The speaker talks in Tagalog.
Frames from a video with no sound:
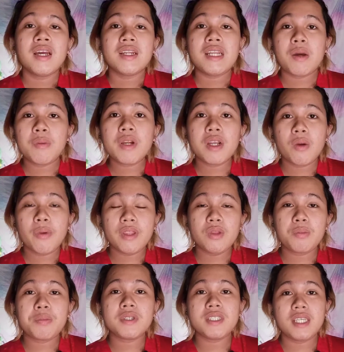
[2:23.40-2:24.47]
Now, we're going
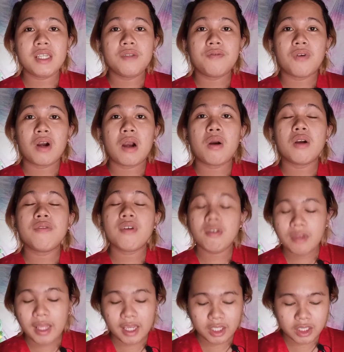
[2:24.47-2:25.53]
to proceed for our
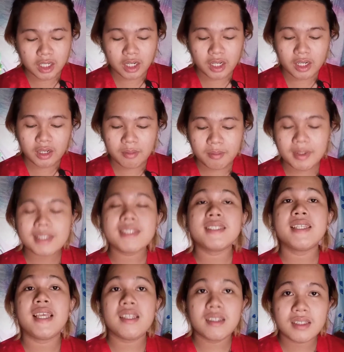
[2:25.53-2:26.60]
foundation. But
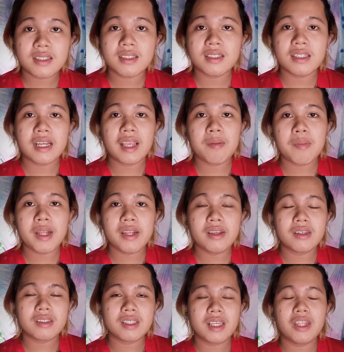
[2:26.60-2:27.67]
since nag-iba
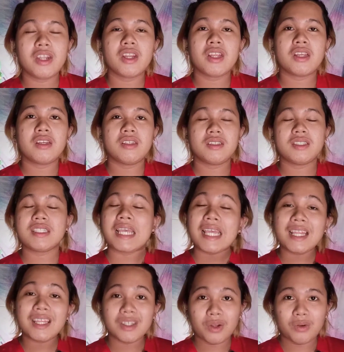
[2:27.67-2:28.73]
na yung skin,
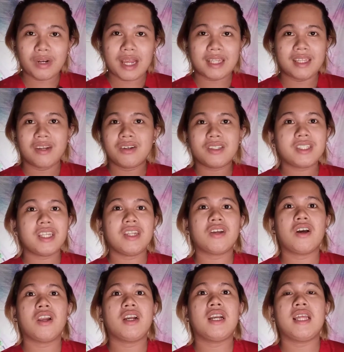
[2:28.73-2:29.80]
skin tone natin or skin
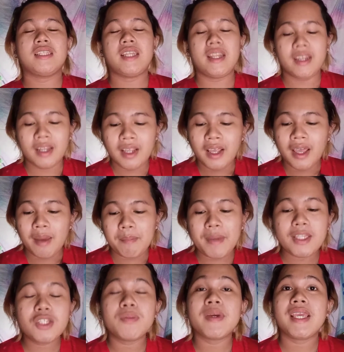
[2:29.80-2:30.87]
color natin,
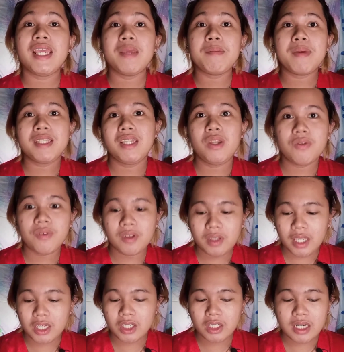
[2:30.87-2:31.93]
medyo mag-iiba din yung
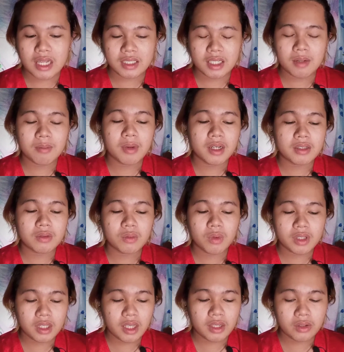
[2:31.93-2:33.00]
foundation natin. But
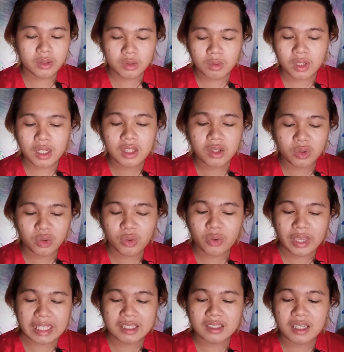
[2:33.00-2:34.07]
what I usually do
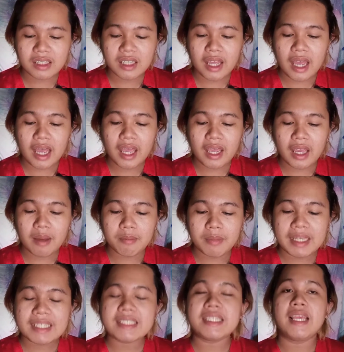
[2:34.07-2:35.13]
is that I am
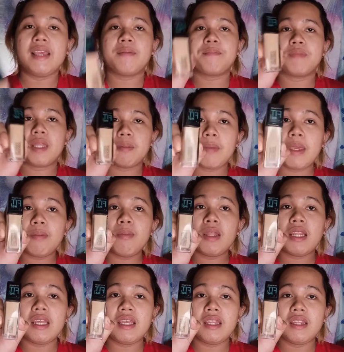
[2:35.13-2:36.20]
mixing
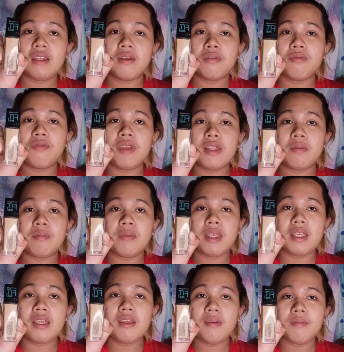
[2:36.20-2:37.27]
Maybelline Fit
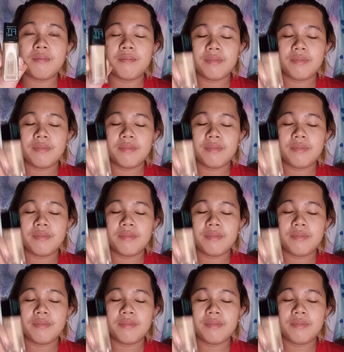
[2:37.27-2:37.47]
Me.